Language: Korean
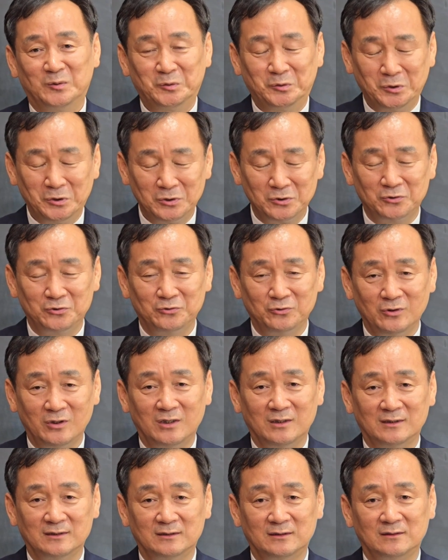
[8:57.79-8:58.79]
저는
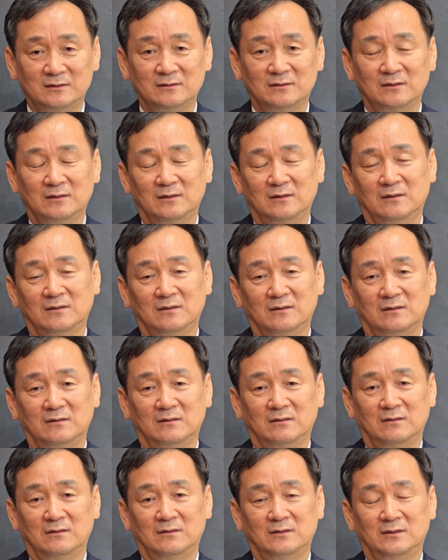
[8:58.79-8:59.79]
중요한 것은 어,